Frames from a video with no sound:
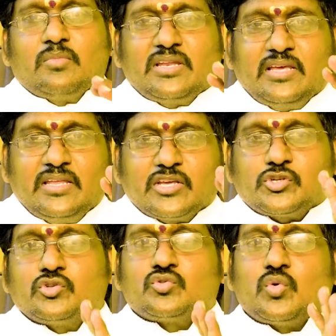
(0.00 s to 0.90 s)
మరి
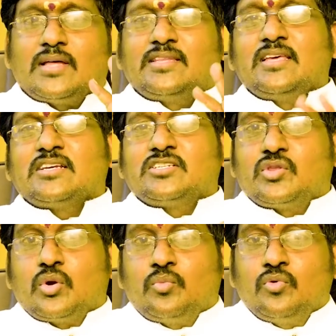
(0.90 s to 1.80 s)
నెక్స్ట్ స్వాతి
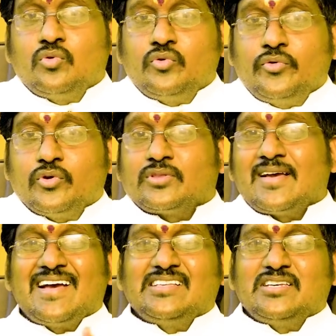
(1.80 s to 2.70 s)
నక్షత్రపు
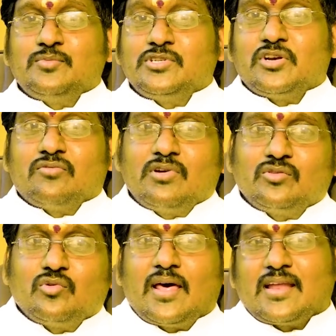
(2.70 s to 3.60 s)
యుక్తంగా జన్మించినటువంటి
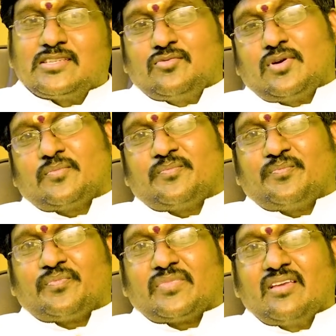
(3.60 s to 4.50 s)
తులారాశి వారు
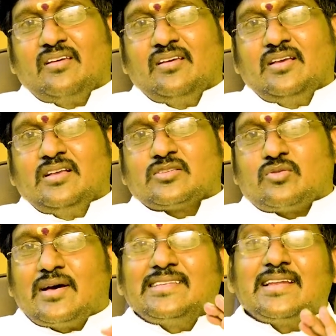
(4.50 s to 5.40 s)

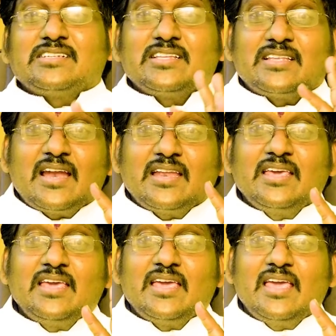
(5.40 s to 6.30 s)
స్వాతి
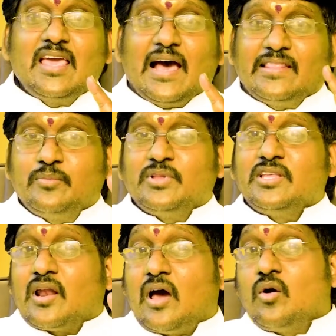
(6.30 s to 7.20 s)
నక్షత్రానికి అధిపతి
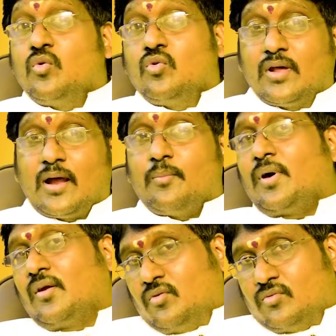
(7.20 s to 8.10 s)
రాహు
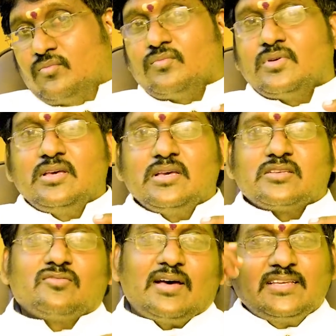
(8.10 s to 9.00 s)
గ్రహపాలకుడు
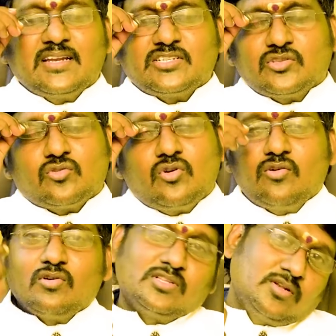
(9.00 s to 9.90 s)
స్వాతి నక్షత్రంలో
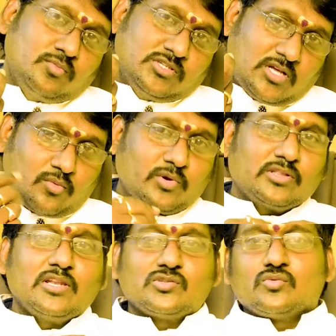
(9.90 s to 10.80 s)
ఎవరు జన్మించారో మీకు
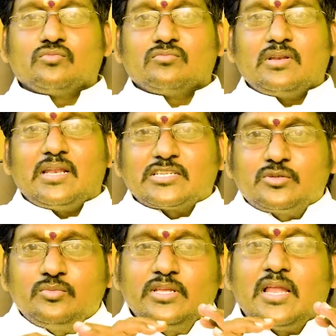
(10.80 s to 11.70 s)
తెలుసు
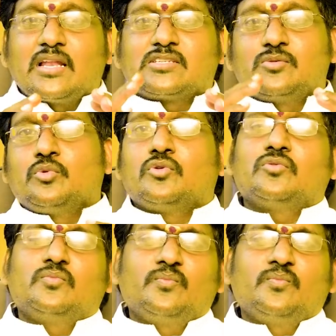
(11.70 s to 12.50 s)
లక్ష్మీ నారసింహుడు